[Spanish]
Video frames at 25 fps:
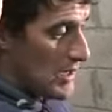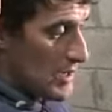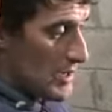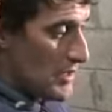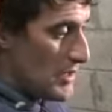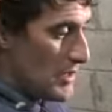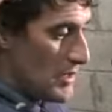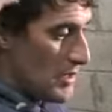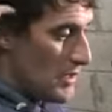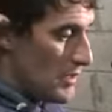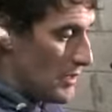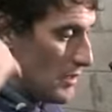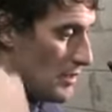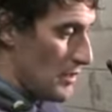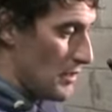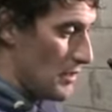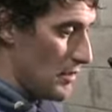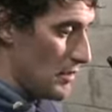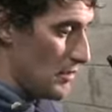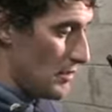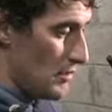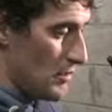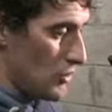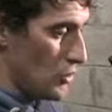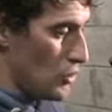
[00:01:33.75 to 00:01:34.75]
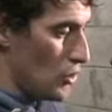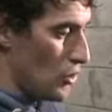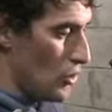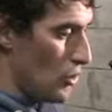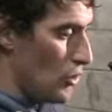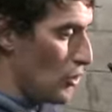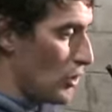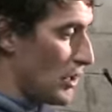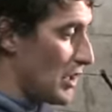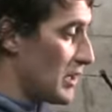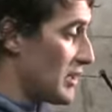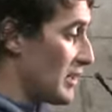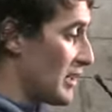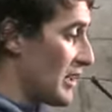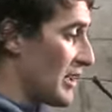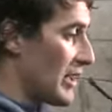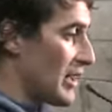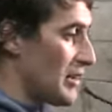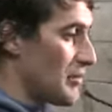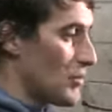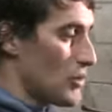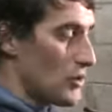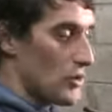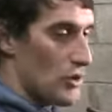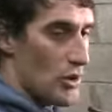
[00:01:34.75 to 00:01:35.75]
y todos los que
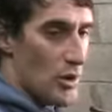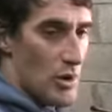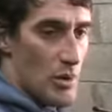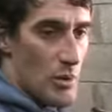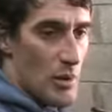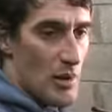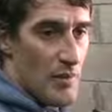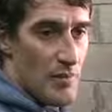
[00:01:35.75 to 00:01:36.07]
enteramos hoy